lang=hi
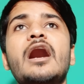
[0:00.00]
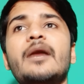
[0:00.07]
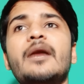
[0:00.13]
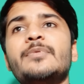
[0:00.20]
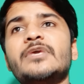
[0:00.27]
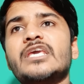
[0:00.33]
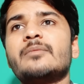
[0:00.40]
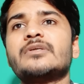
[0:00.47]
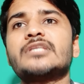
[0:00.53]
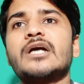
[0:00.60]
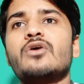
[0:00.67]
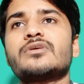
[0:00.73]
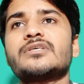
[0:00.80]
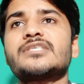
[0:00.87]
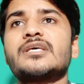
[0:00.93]
अभी ये
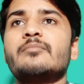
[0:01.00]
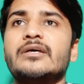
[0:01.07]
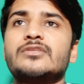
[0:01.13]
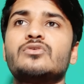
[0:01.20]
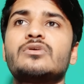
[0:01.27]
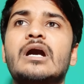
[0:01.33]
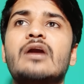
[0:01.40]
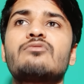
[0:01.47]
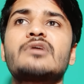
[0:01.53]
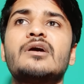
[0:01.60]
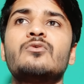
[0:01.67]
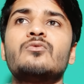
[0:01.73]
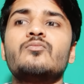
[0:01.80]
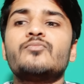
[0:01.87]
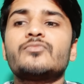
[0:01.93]
बताओ कि सर मैं तो गाँव का
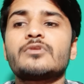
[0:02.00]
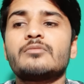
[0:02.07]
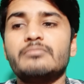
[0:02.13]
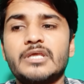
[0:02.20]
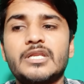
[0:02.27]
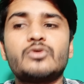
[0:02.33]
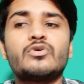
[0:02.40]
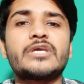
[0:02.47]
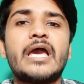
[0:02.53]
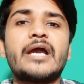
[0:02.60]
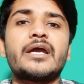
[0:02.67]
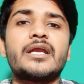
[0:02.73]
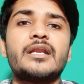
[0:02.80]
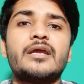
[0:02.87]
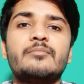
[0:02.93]
हूँ मेरे को क्या
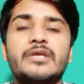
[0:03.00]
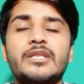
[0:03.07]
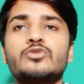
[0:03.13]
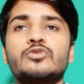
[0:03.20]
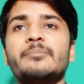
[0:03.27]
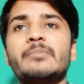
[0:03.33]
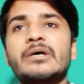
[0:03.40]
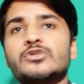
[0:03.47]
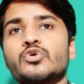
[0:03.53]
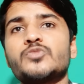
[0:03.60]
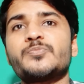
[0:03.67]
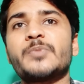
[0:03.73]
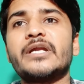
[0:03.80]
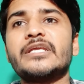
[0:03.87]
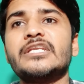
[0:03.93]
करना मेरे तो मैं तो
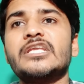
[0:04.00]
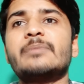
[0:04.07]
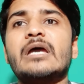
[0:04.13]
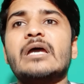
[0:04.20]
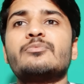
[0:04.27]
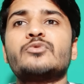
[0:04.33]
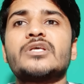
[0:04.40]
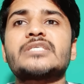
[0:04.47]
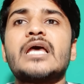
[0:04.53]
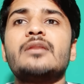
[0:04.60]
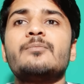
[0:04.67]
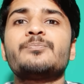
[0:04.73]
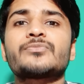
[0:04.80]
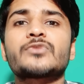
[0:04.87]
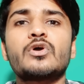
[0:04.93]
कुछ पढ़ ही नहीं पाया पूरे
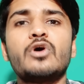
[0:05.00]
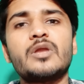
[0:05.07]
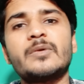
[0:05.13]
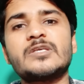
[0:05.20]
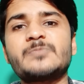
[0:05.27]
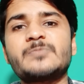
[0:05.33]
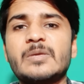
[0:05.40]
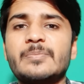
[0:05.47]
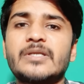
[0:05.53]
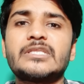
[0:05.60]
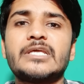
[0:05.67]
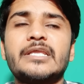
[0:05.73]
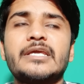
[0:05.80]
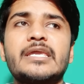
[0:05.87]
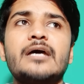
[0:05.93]
साल और बस पेपर
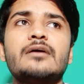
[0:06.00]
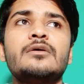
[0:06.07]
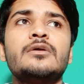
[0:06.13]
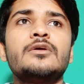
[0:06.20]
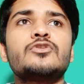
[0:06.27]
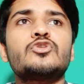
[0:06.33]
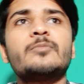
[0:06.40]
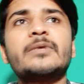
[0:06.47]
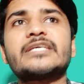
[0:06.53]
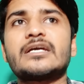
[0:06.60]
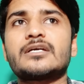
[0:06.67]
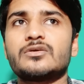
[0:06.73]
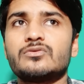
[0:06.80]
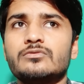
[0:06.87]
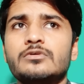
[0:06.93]
देने गया तो मैं
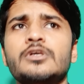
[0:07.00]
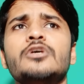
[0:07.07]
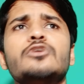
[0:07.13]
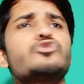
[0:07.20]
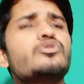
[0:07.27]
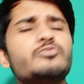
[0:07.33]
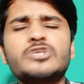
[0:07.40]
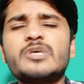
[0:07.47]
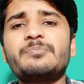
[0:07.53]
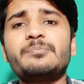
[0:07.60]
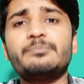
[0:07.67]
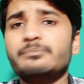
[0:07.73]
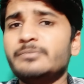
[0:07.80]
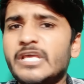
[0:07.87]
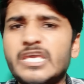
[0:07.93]
क्या करूँ तो मुझे
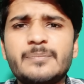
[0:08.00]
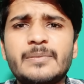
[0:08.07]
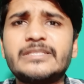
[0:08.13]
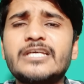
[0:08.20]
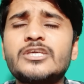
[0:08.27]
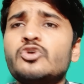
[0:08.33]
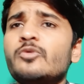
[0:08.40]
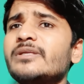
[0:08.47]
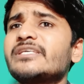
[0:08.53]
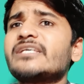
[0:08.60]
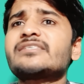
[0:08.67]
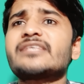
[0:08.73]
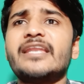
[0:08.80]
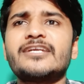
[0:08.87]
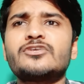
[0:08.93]
नहीं पता कि वो बच्चा
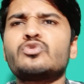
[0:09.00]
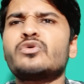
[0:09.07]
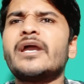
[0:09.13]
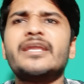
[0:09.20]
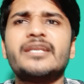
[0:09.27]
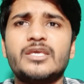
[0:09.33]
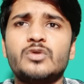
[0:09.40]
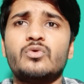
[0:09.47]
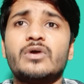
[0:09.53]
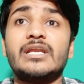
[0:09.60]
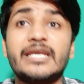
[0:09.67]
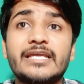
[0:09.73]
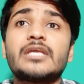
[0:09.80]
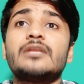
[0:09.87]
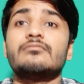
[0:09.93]
सेलेक्ट होगा या नहीं होगा
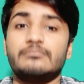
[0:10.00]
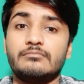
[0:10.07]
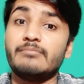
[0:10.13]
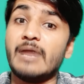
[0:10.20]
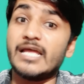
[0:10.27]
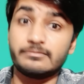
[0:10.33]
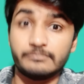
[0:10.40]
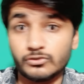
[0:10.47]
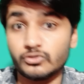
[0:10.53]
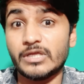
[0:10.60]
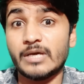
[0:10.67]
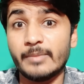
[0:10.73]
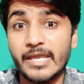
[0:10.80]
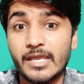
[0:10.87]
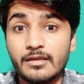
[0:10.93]
लेकिन बात में तो
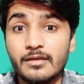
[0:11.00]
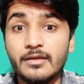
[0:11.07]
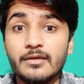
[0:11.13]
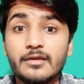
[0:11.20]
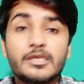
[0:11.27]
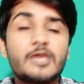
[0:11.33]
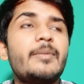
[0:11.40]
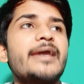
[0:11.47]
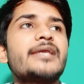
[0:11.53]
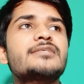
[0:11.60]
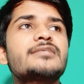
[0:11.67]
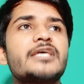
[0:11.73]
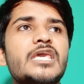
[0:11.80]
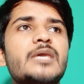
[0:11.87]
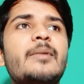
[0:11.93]
दम है कि भाई
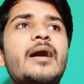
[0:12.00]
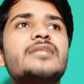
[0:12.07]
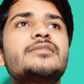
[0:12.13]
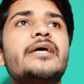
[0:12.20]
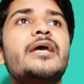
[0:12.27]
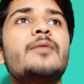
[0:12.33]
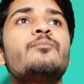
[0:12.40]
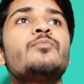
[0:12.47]
सही बात है